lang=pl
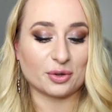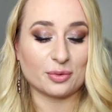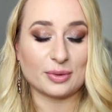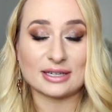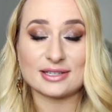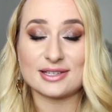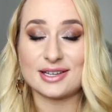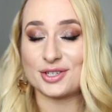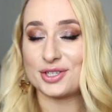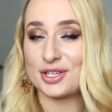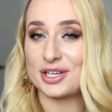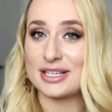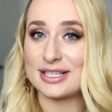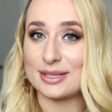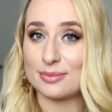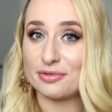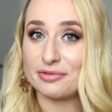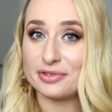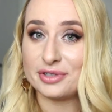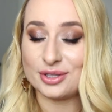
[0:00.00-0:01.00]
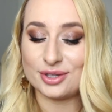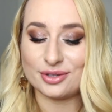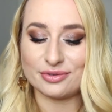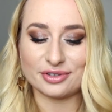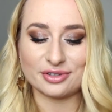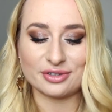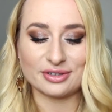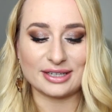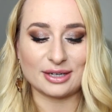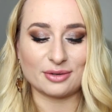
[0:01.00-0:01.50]
u Maxneczki niesamowicie to
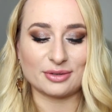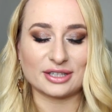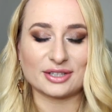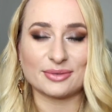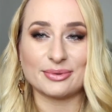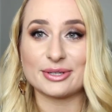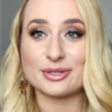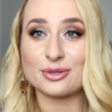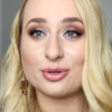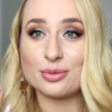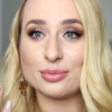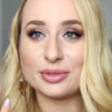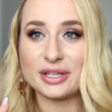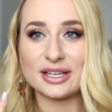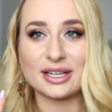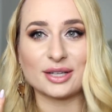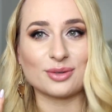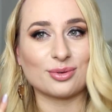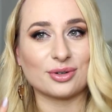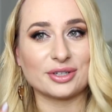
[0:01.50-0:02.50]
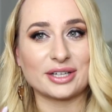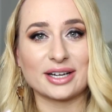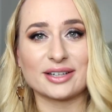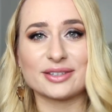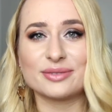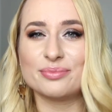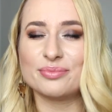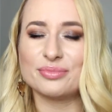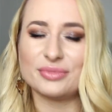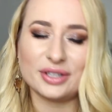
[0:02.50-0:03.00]
wyglądało, natomiast u mnie na dłoniach
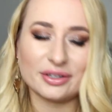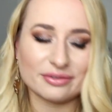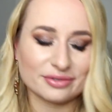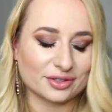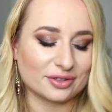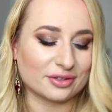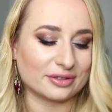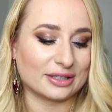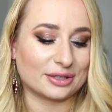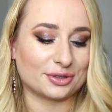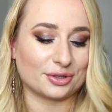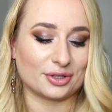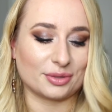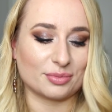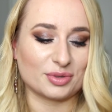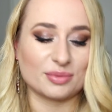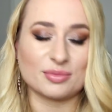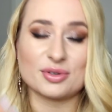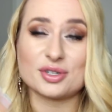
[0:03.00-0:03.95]
nie wygląda to dobrze.